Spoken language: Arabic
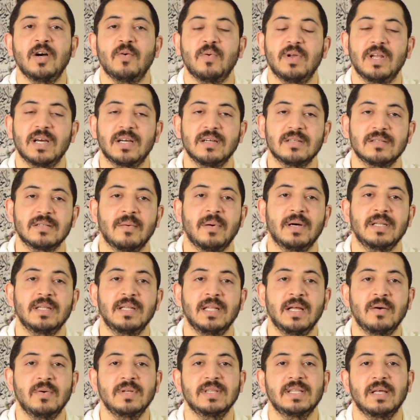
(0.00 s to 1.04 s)
ولكن طبعا
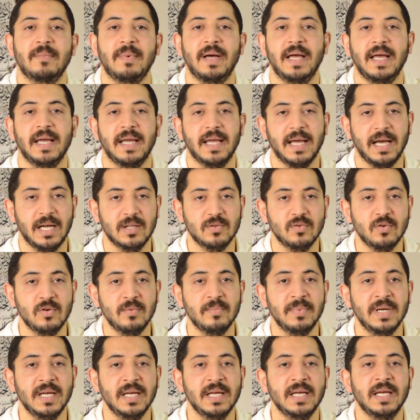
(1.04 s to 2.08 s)
لو انت معاك
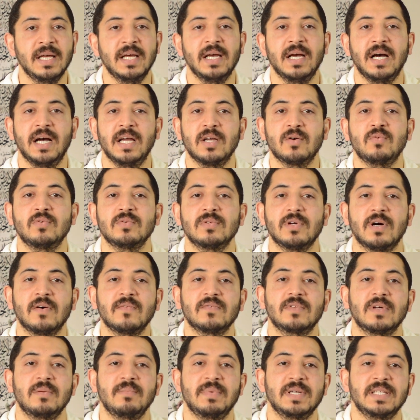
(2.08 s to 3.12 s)
احدهما هيكون
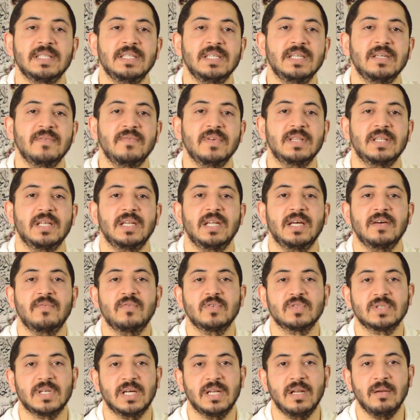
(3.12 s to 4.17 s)
افضل بكتير في
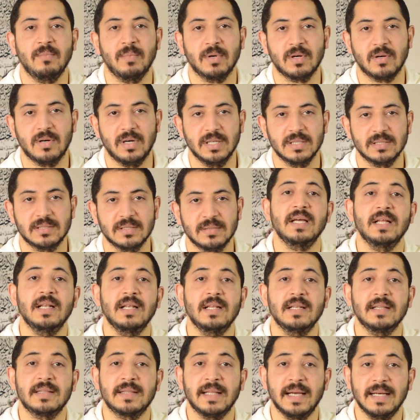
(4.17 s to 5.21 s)
التنافس على المقاعد
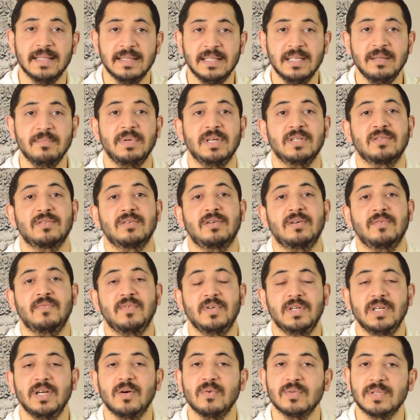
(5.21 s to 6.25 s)
التقديم
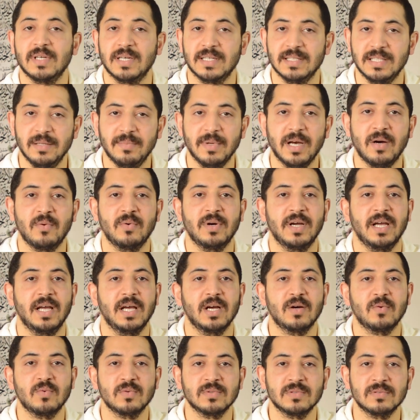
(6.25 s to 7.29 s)
باحترافيه وترتيب
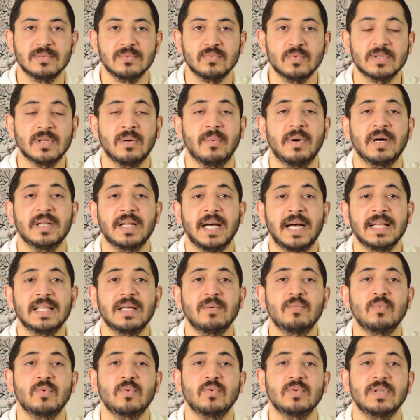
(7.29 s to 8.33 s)
اوراق وضمان
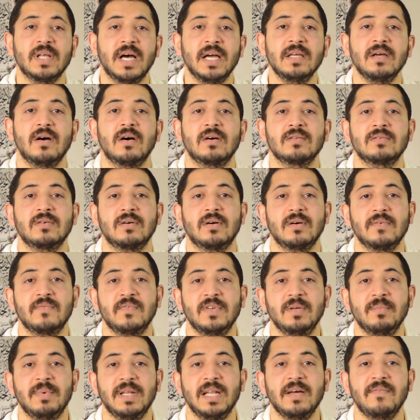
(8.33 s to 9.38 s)
عدم وجود اي اخطاء
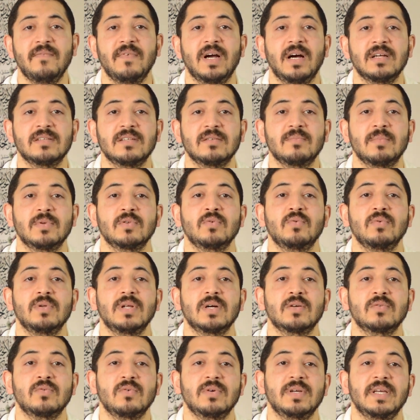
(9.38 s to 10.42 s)
في ملفك هتضمنه
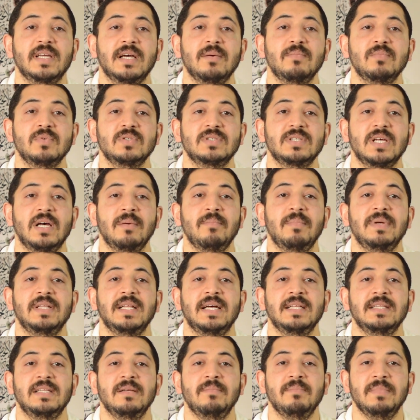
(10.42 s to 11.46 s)
لك توكي كامبوس اما
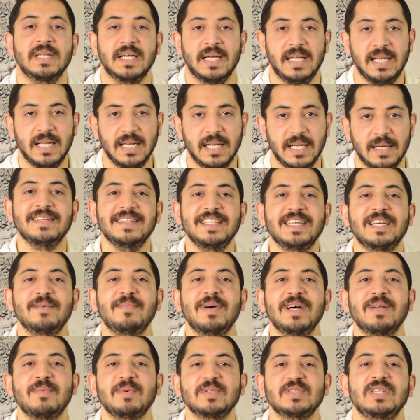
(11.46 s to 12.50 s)
تقدم من خلالها نيجي
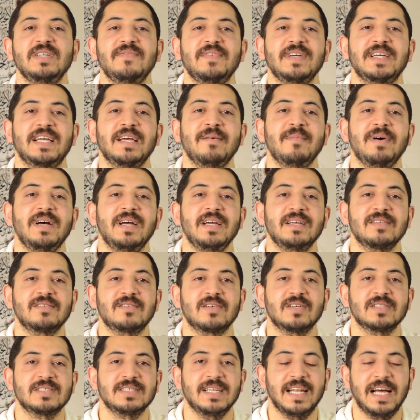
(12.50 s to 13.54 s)
بقى لمصاريف الجامعه
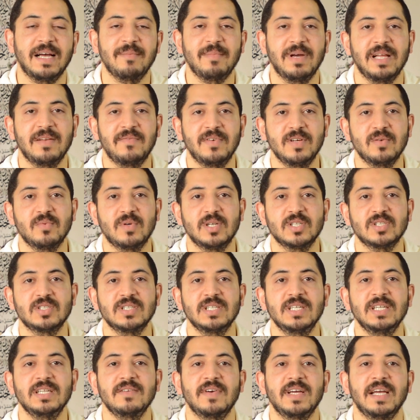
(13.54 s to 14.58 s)
الدراسيه لعام
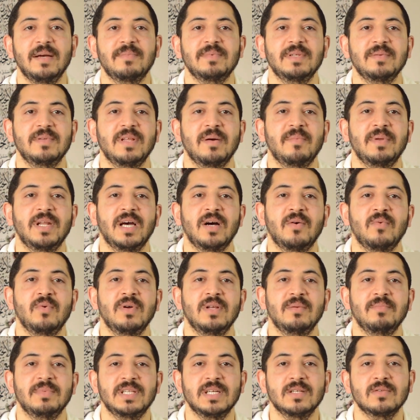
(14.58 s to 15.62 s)
2020 فهي بتبدا من اول
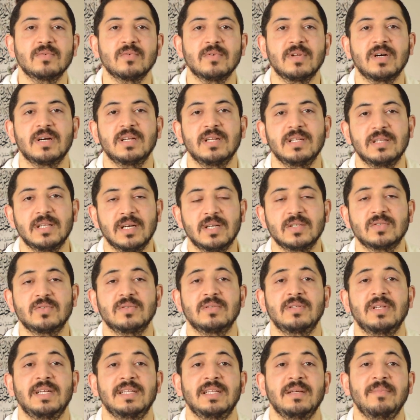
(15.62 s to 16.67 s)
200 دولار
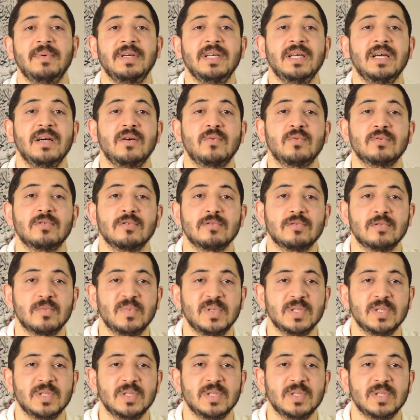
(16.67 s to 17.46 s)
للتخصصات الادبيه و300